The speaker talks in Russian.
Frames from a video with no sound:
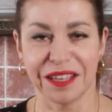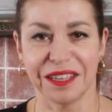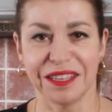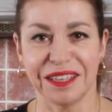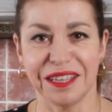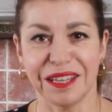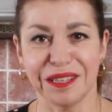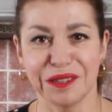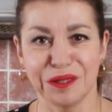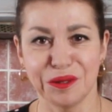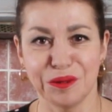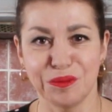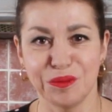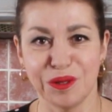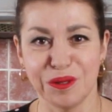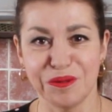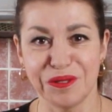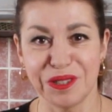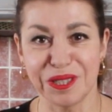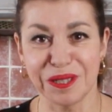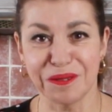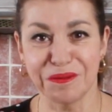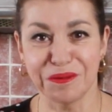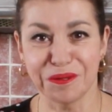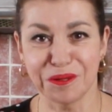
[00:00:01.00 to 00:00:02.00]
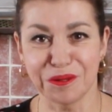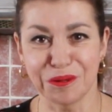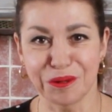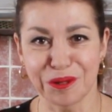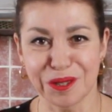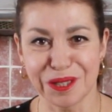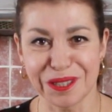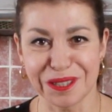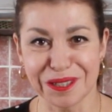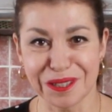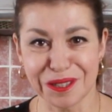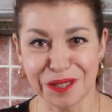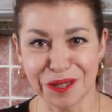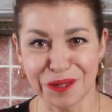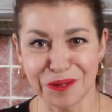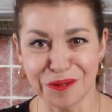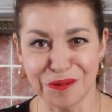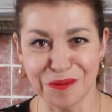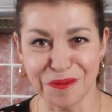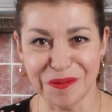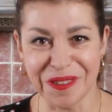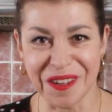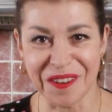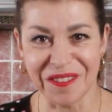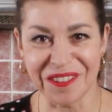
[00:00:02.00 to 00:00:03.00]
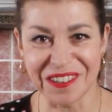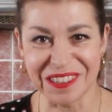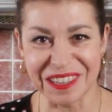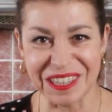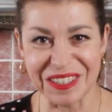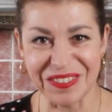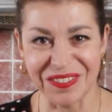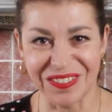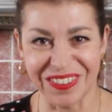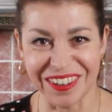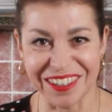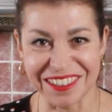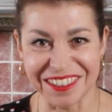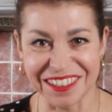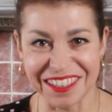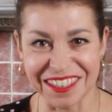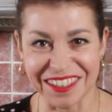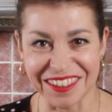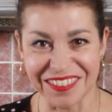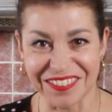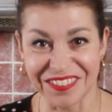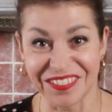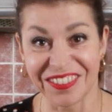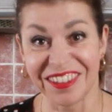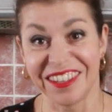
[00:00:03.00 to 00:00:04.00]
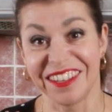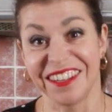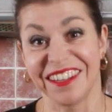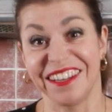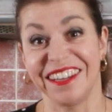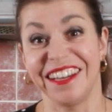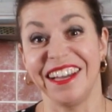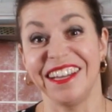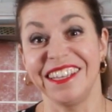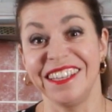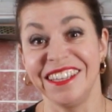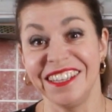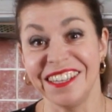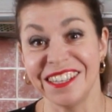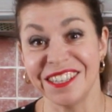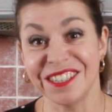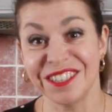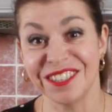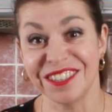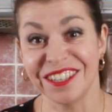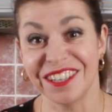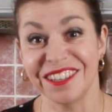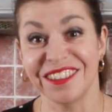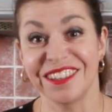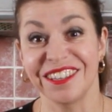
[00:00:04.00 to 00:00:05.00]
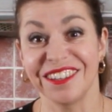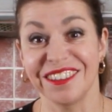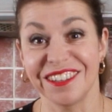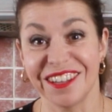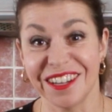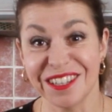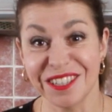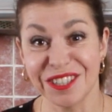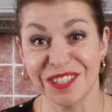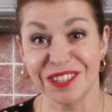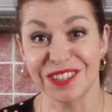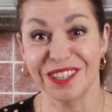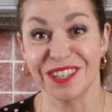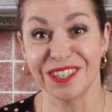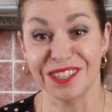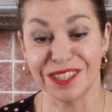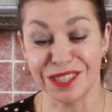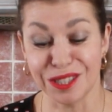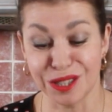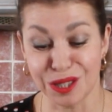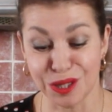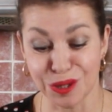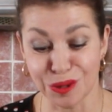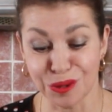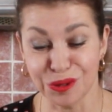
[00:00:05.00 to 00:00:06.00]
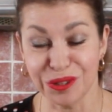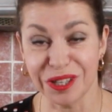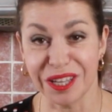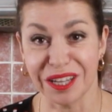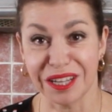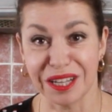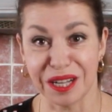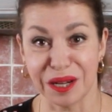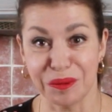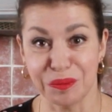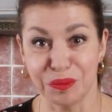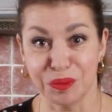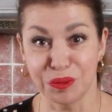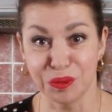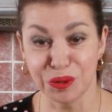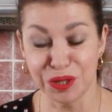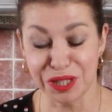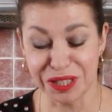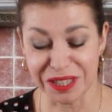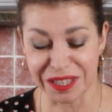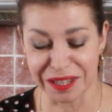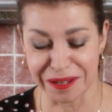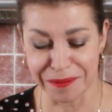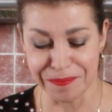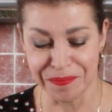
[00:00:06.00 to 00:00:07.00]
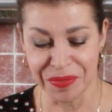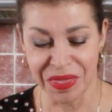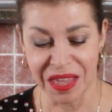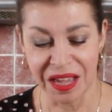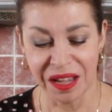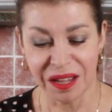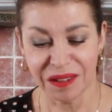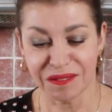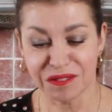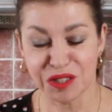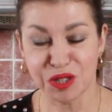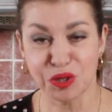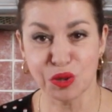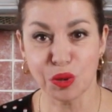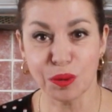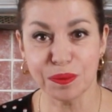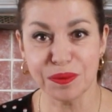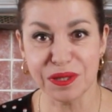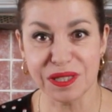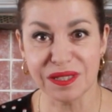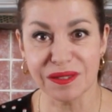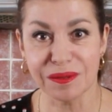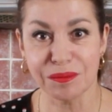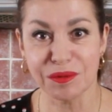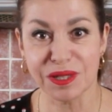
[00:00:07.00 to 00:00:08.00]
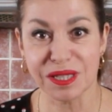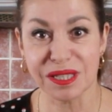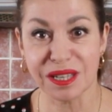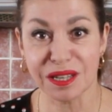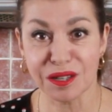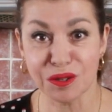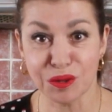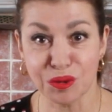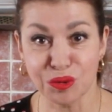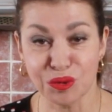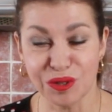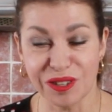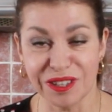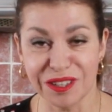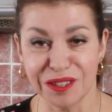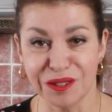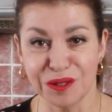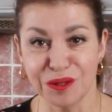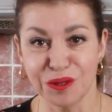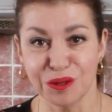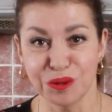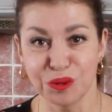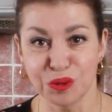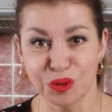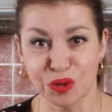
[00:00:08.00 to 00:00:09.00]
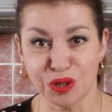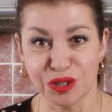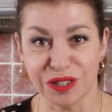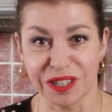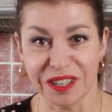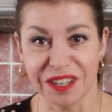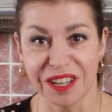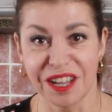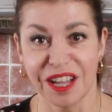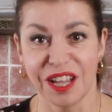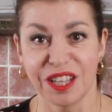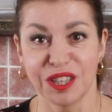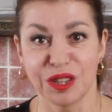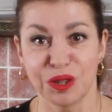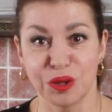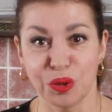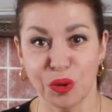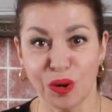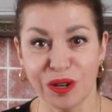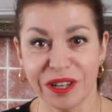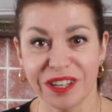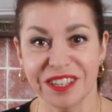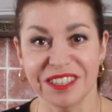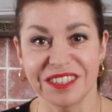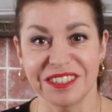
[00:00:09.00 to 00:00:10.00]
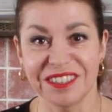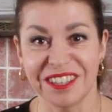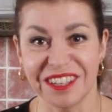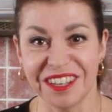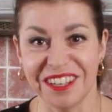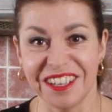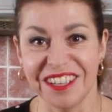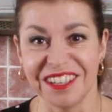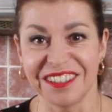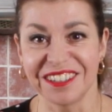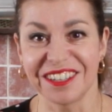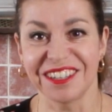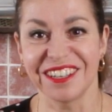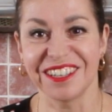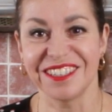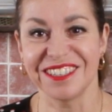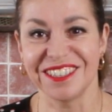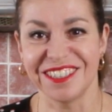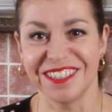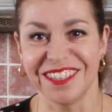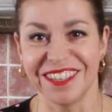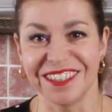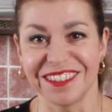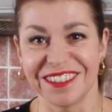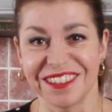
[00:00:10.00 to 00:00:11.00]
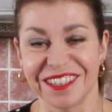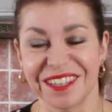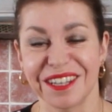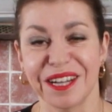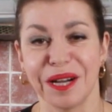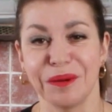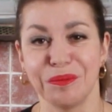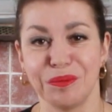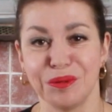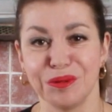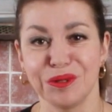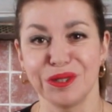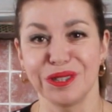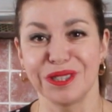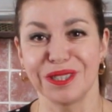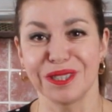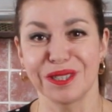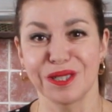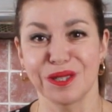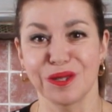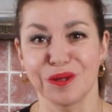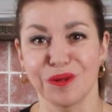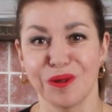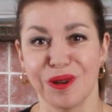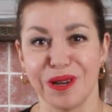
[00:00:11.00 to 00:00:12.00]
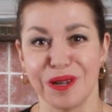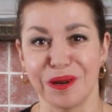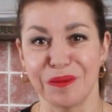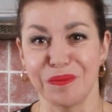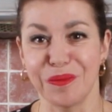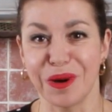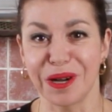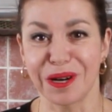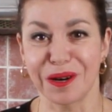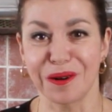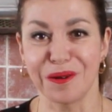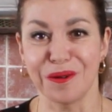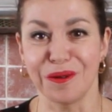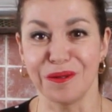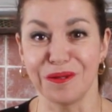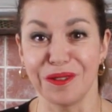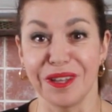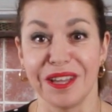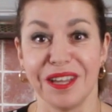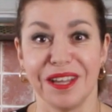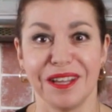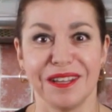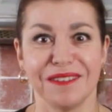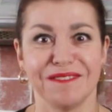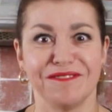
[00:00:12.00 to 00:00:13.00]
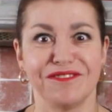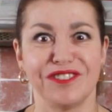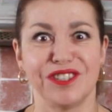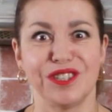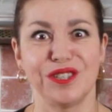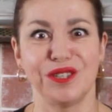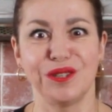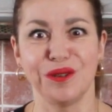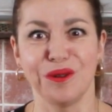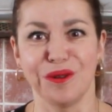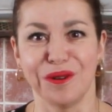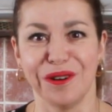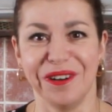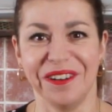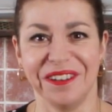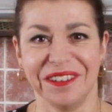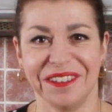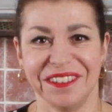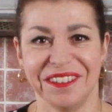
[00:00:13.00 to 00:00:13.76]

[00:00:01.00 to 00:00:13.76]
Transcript: Я думаю, все в курсе, что у меня в этой банке. Конечно, это наша традиционная капуста. В собственном соку для нее нужно только три ингредиента. Капуста, соль и морковь. Все.